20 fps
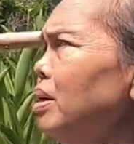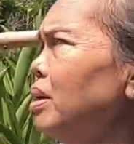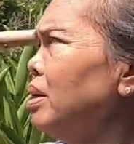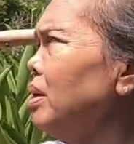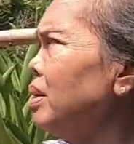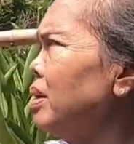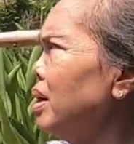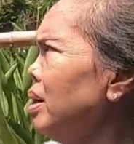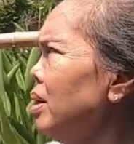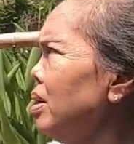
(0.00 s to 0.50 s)

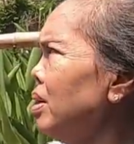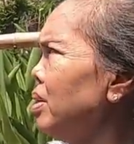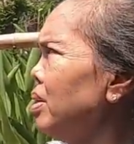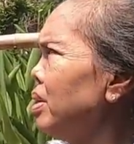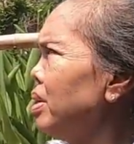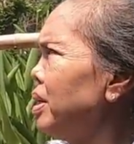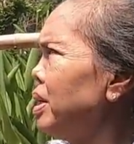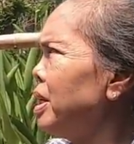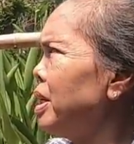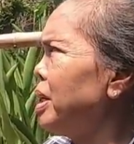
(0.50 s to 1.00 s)
uh, cất
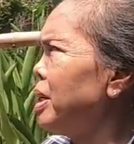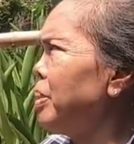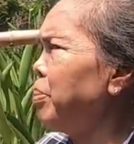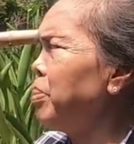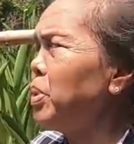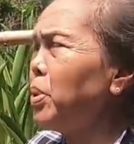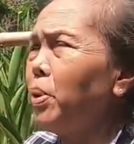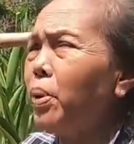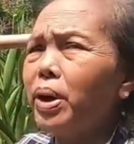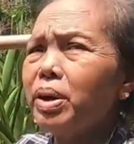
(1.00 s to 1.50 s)
rồi
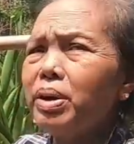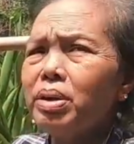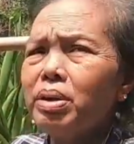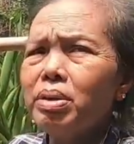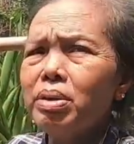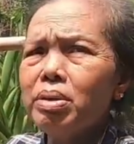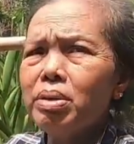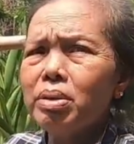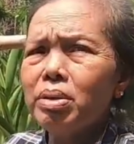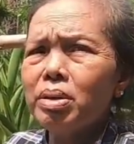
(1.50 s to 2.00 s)
năm rồi
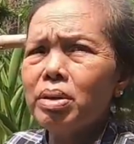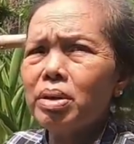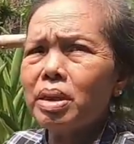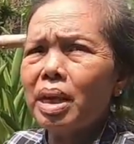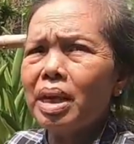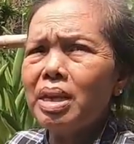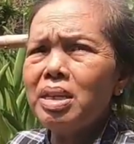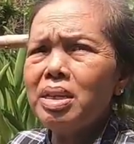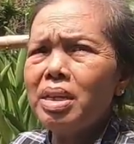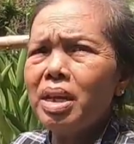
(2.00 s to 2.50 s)

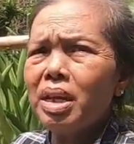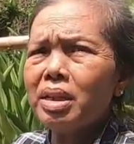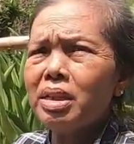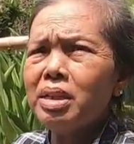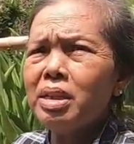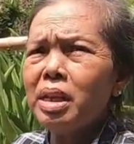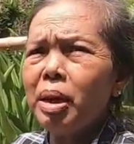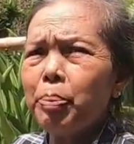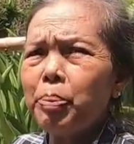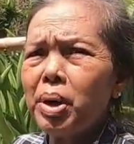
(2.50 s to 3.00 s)
cái nhà
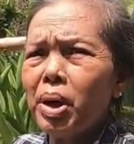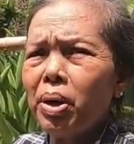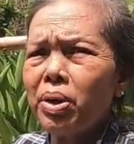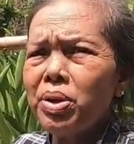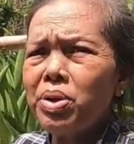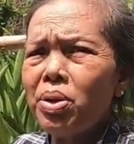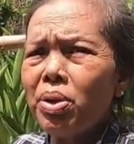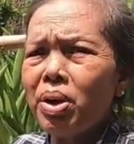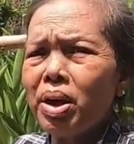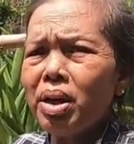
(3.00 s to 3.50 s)
thứ thập
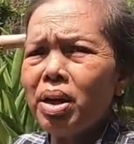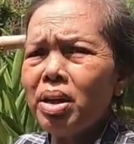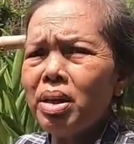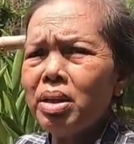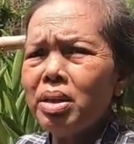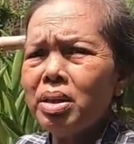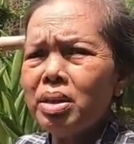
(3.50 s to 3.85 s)
đỏ cho đó